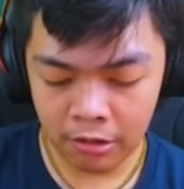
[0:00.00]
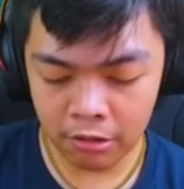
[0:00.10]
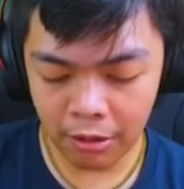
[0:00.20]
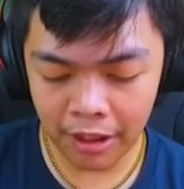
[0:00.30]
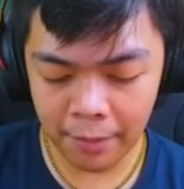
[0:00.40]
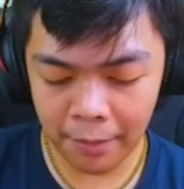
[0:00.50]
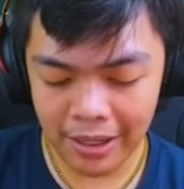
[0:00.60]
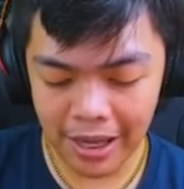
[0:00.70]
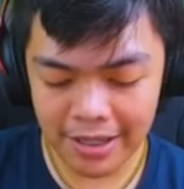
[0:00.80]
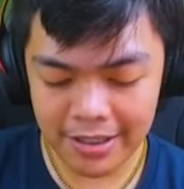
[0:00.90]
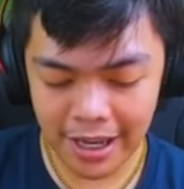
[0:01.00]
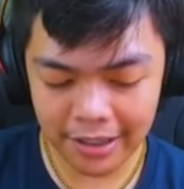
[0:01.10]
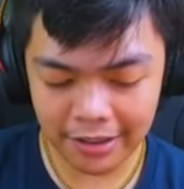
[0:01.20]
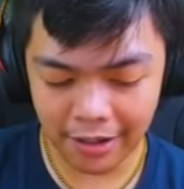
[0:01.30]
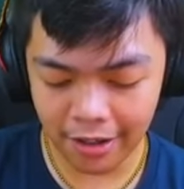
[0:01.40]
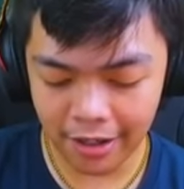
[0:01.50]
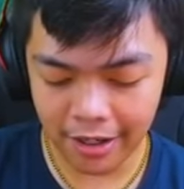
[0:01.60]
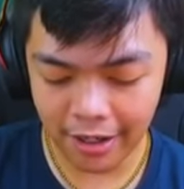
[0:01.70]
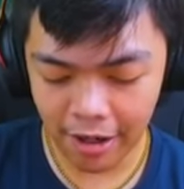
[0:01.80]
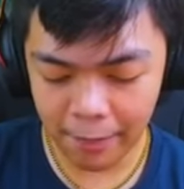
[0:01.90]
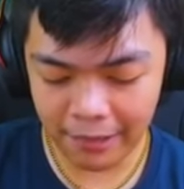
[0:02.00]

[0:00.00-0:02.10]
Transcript: Uy, wala nang panaka si Idol. Ay,